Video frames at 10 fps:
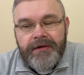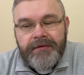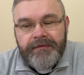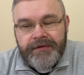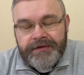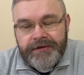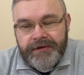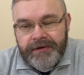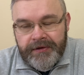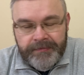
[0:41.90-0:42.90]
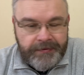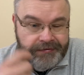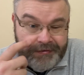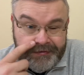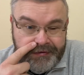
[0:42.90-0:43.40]
No właśnie tak jak
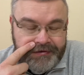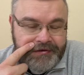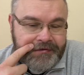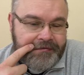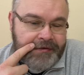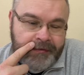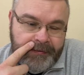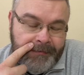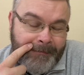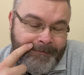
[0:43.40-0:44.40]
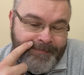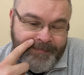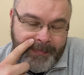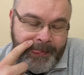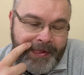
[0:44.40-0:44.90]
pierwsza część Adwentu
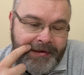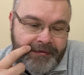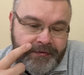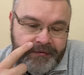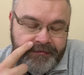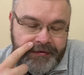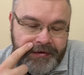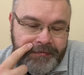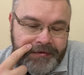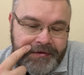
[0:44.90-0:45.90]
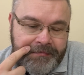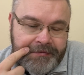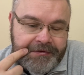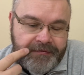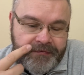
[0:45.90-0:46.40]
mm, otwierała nam
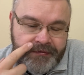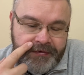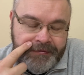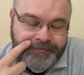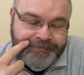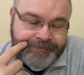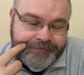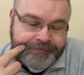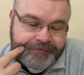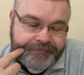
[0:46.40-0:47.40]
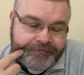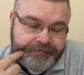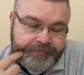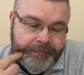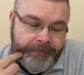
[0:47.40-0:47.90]
oczy w ogóle
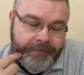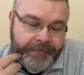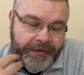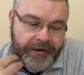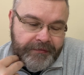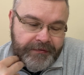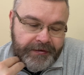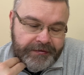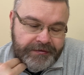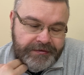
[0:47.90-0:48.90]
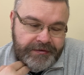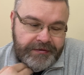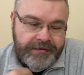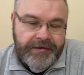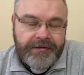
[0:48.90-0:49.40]
mm, na fakt,
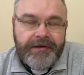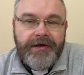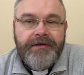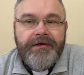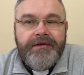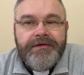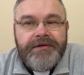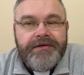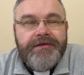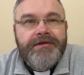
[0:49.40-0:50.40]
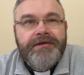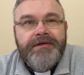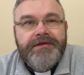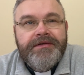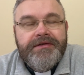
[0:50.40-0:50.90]
że generalnie nasze życie
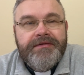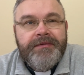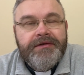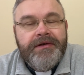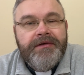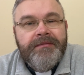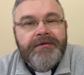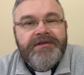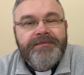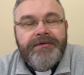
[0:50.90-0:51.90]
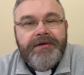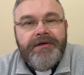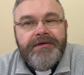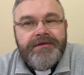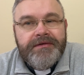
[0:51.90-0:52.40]
jest zmierzaniem na
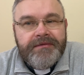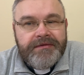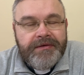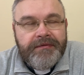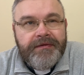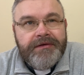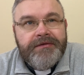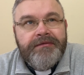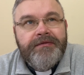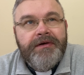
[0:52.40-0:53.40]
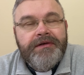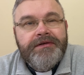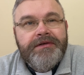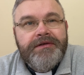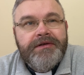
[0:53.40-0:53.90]
spotkanie z Jezusem twarzą w
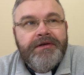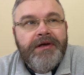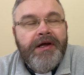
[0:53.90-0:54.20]
twarz i że